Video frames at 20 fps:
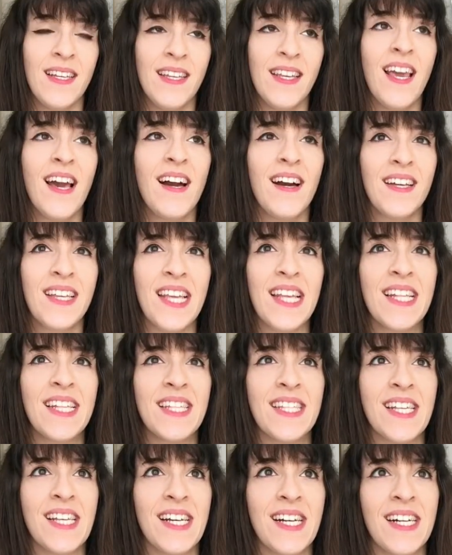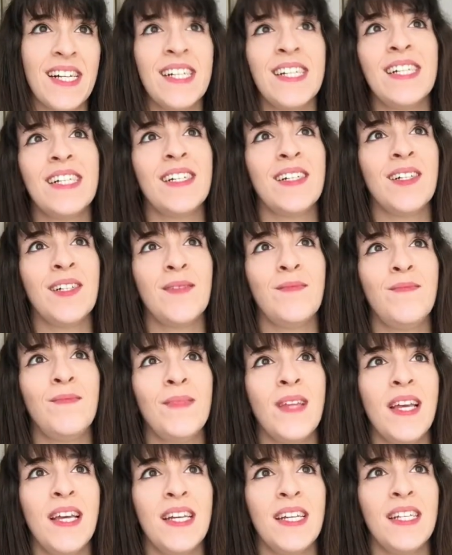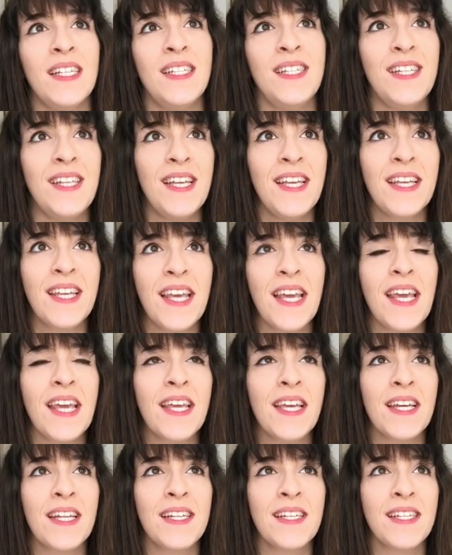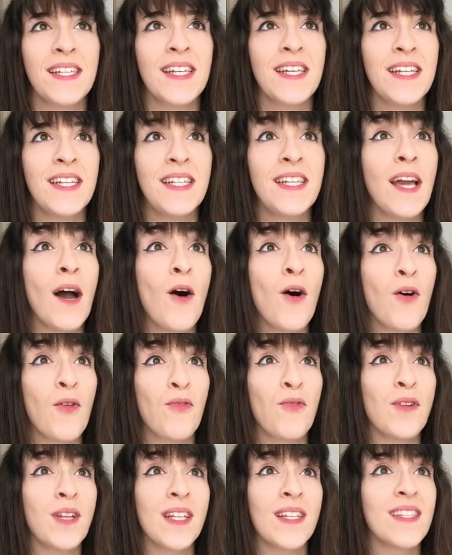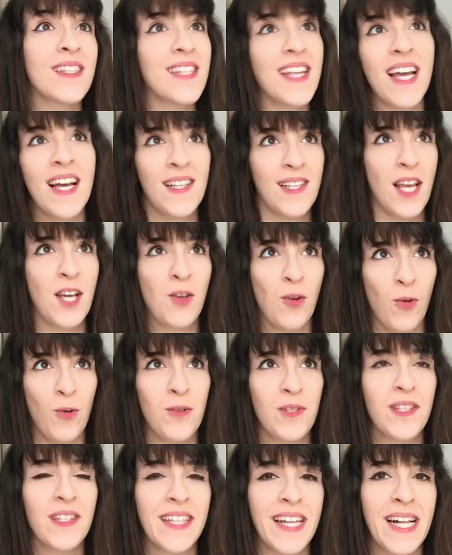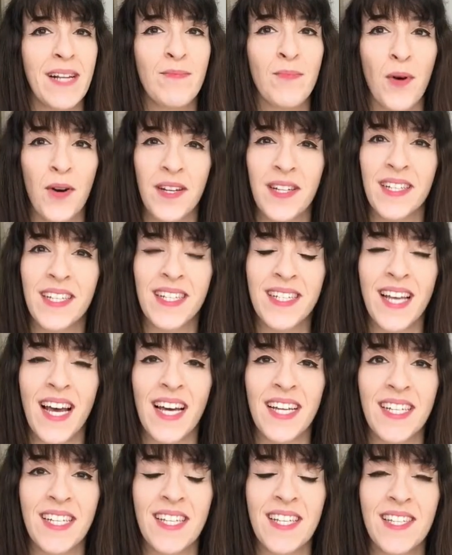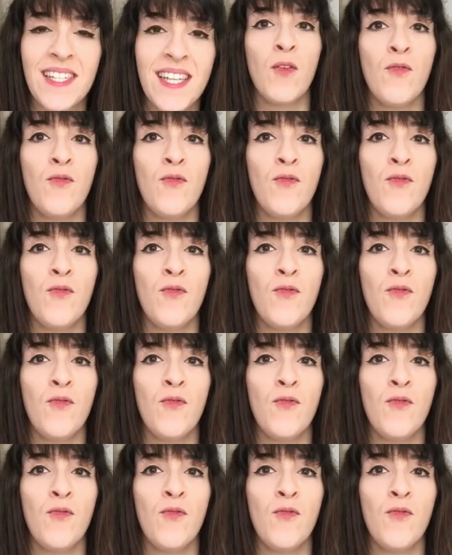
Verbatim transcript: Ja, Ginza, ähm, die Gegend, äh, die auch für den sehr, sehr großen Geldbeutel gedacht ist.